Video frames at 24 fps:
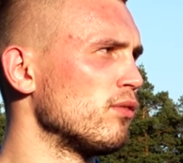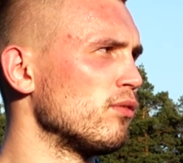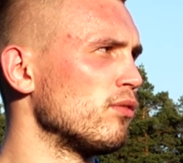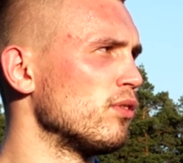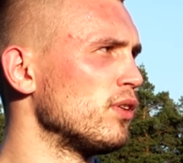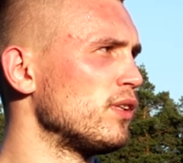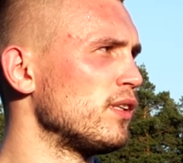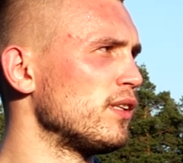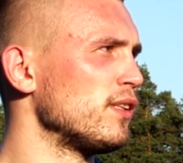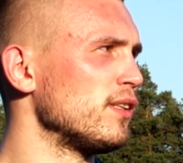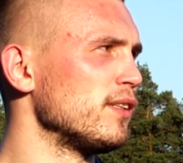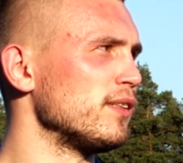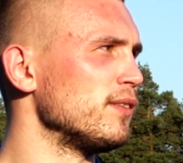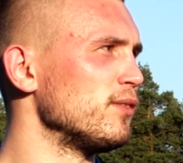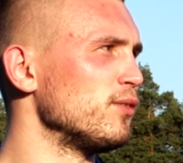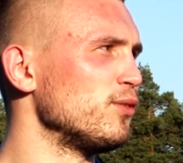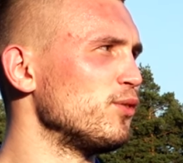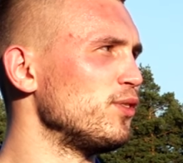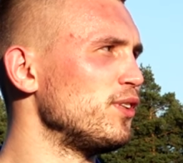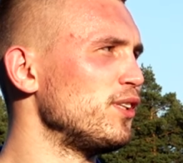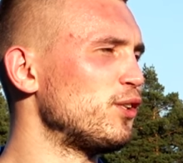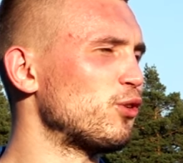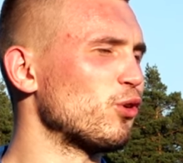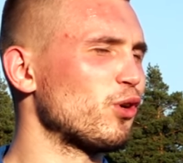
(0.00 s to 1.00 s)
Вот.
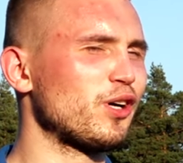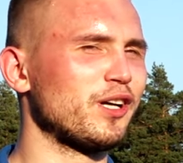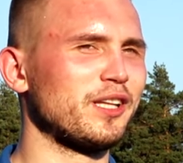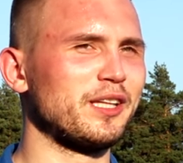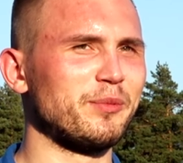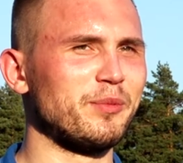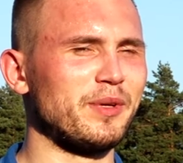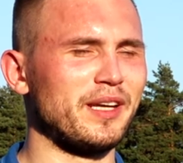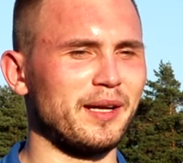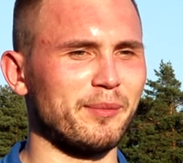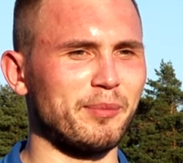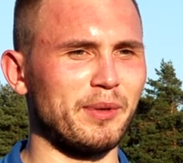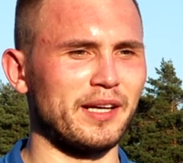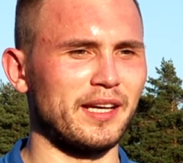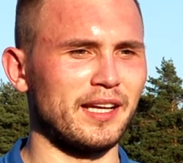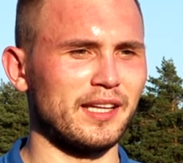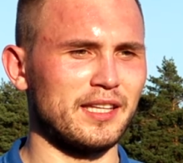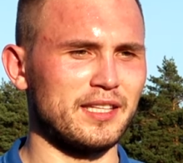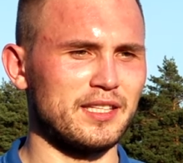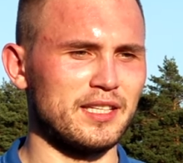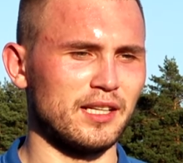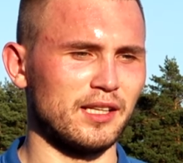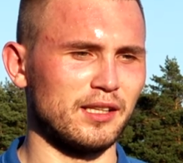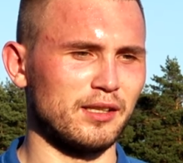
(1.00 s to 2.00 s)
Ну, не только на меня,
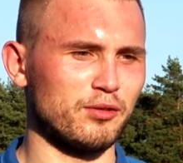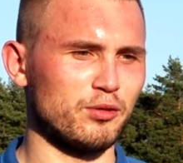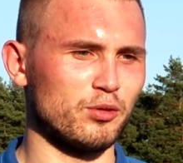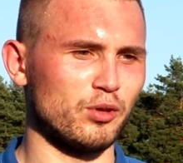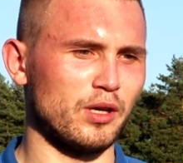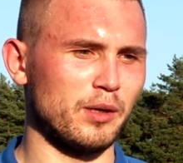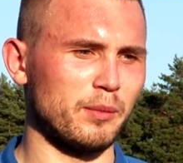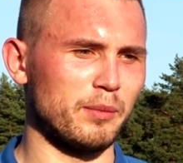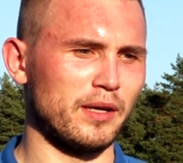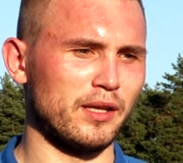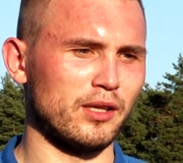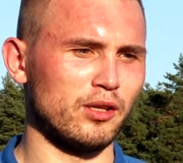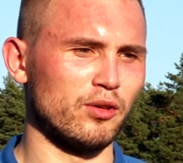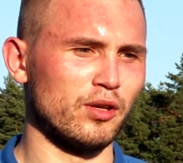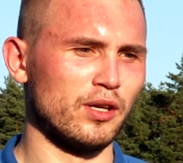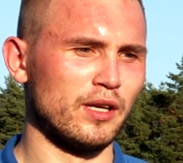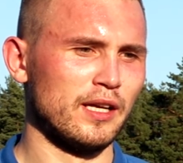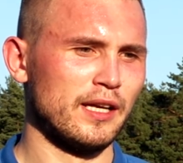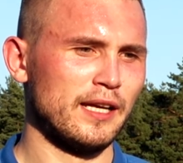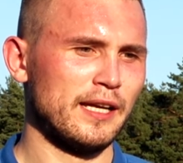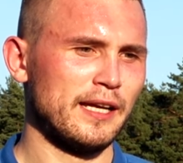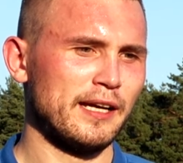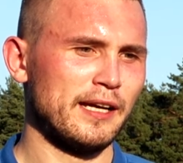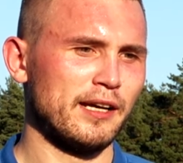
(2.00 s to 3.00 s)
понятное дело, на всю команду,
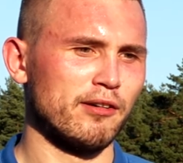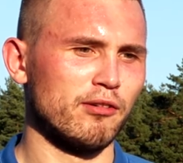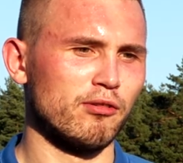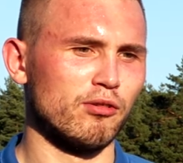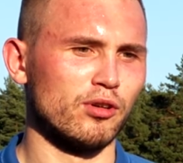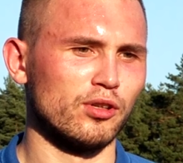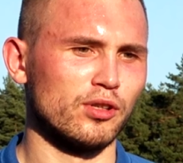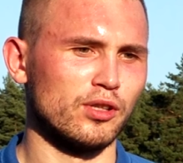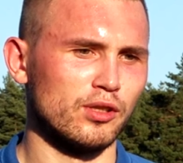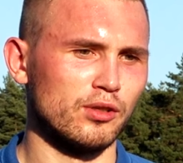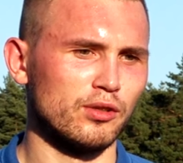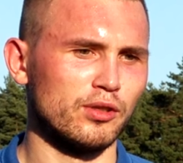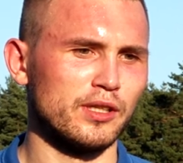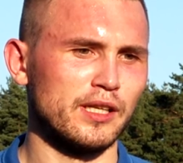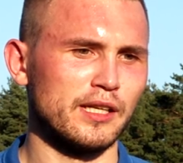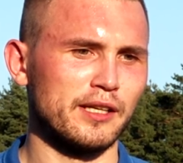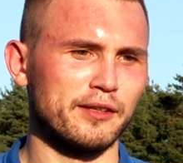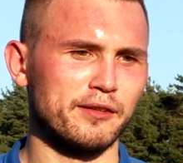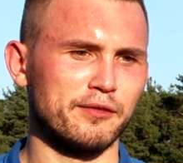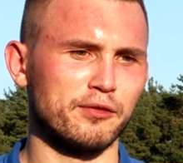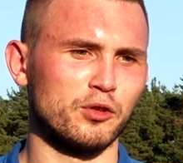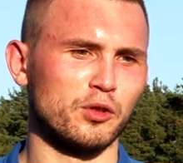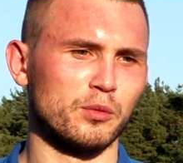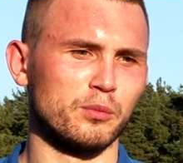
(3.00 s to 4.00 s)
вот, но
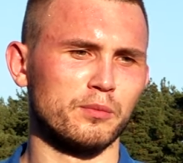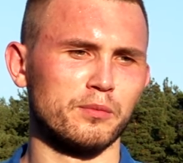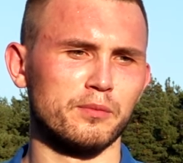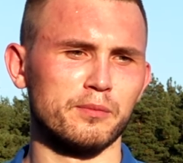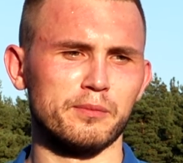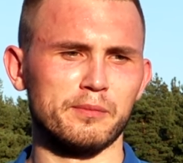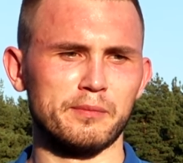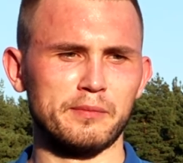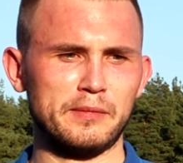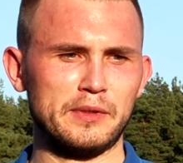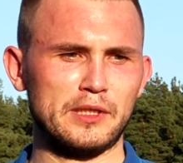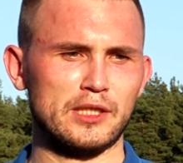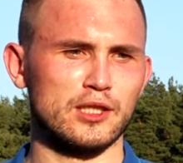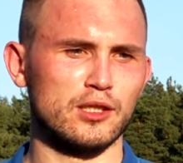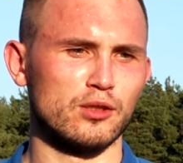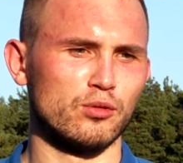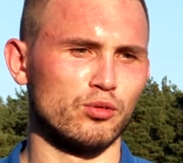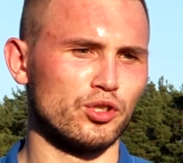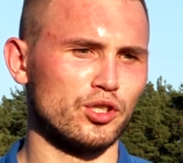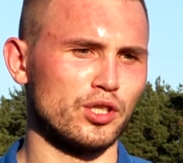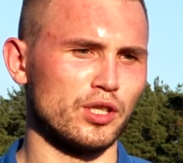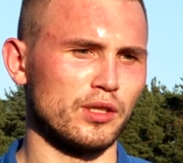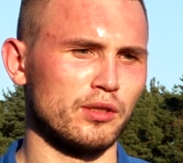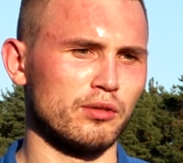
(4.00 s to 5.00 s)
я в том
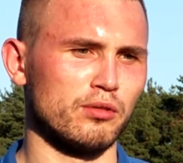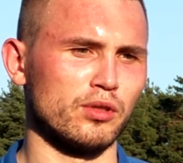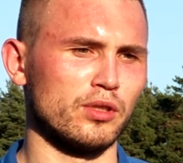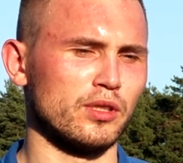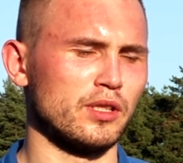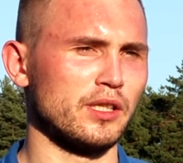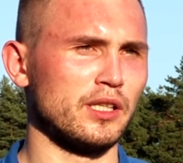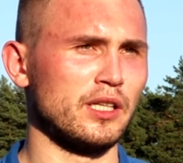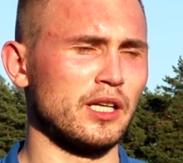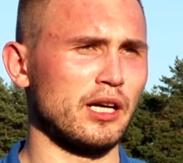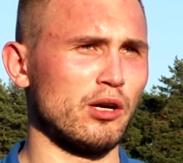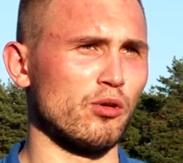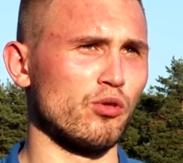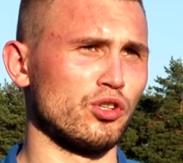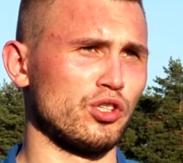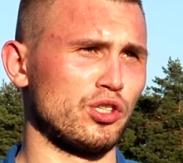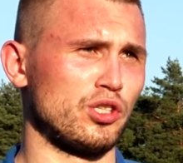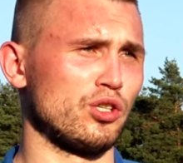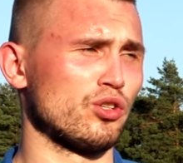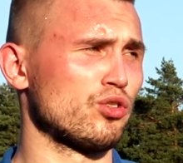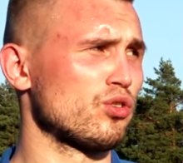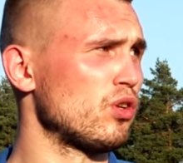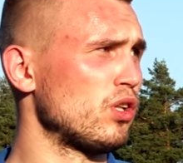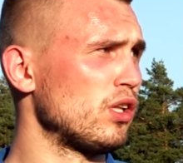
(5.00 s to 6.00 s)
случае. Вот. Игра
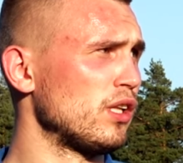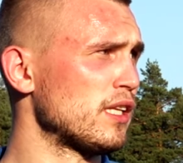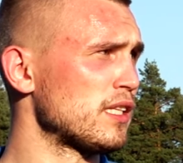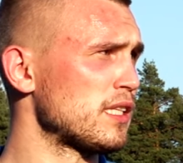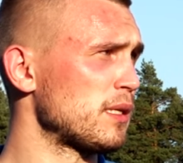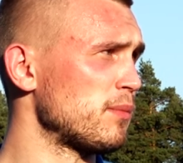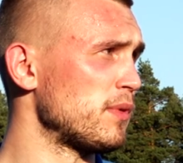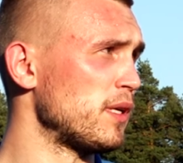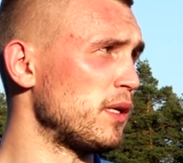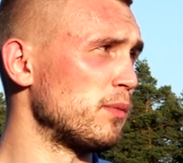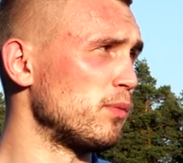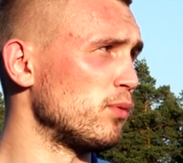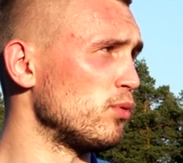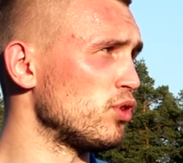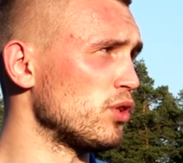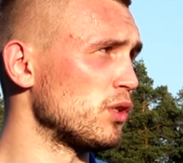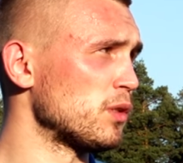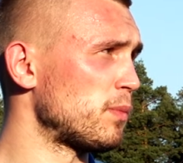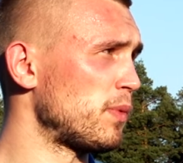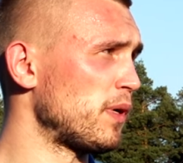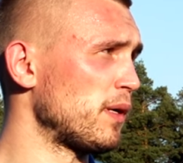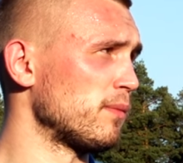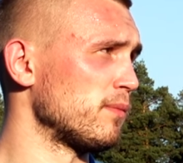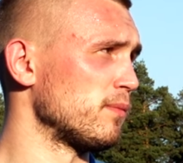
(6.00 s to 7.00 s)
очень тяжелая, на самом деле,
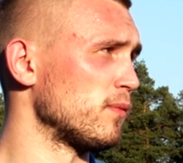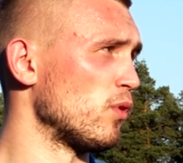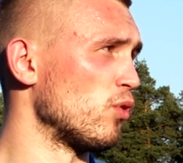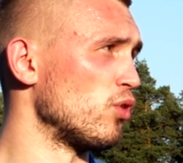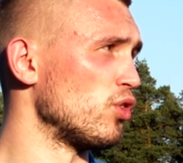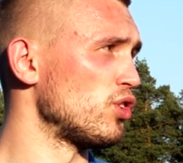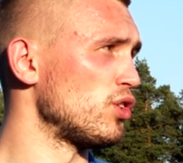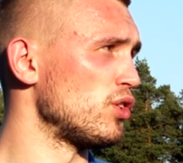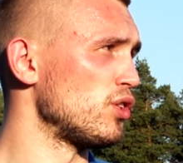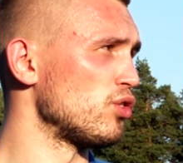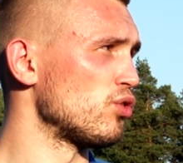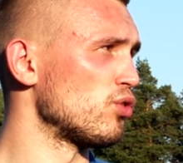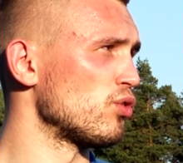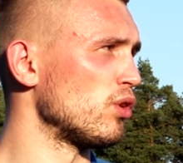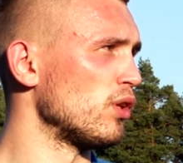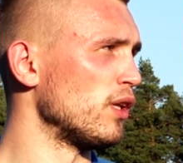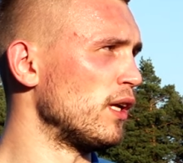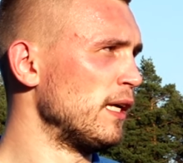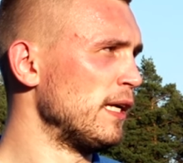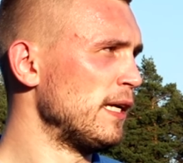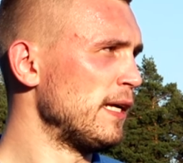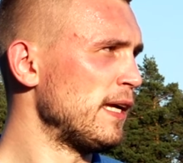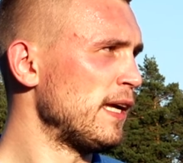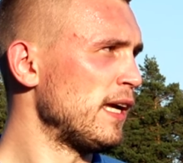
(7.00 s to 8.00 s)
получилась, прям очень тяжелая.